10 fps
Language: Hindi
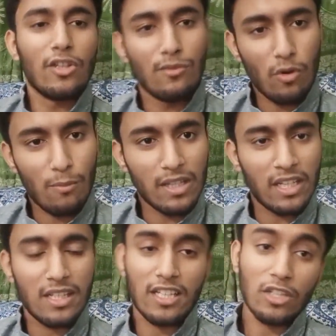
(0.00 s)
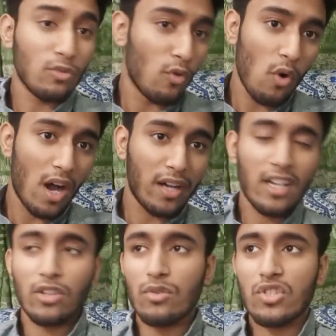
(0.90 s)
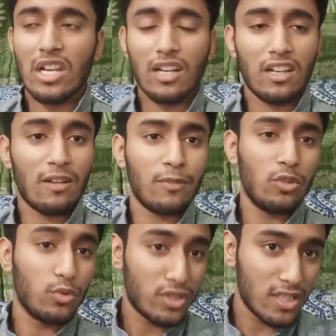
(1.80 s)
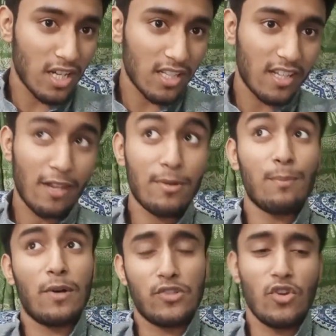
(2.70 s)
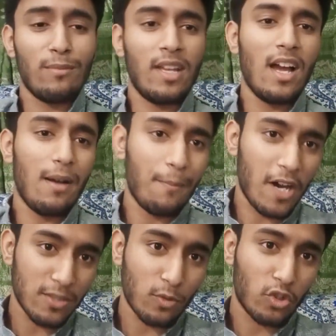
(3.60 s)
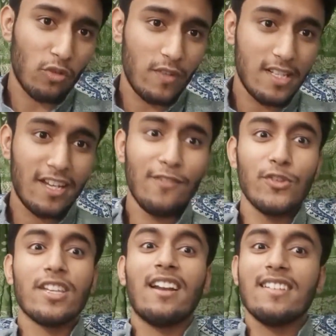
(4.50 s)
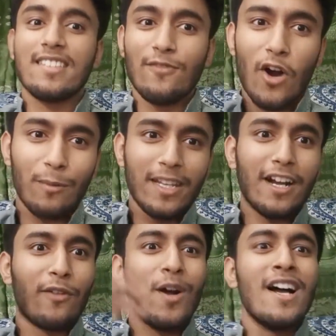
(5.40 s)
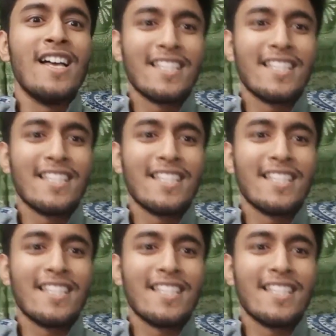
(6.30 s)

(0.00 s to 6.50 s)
तो वो बंदे दिए थे तो वो आ गए तो इनशाला कल हमने दूसरी जगह जाना है फिर परसों हमने पासपोर्ट के ऑफिस जाना है वो सारा इसी ब्लॉग में दिखाऊंगा